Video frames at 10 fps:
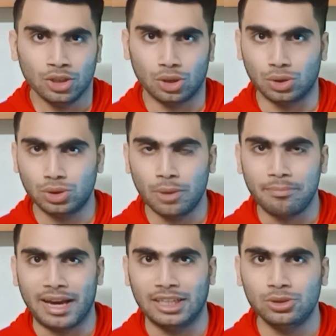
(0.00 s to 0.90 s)
तो दोस्तों
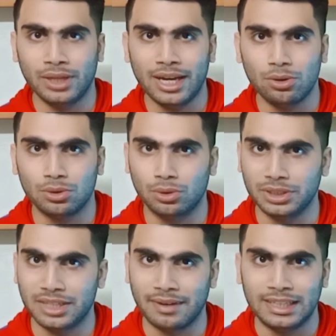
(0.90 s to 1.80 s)
मैंने जो है उनको
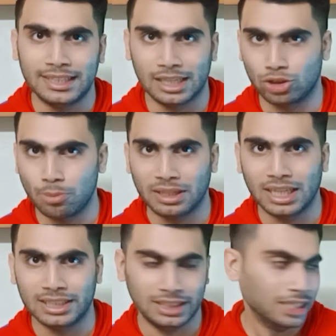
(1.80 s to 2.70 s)
ये वाली ट्रिक तो
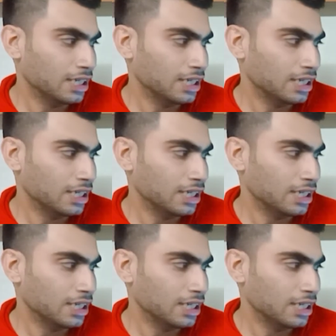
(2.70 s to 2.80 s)
बता दी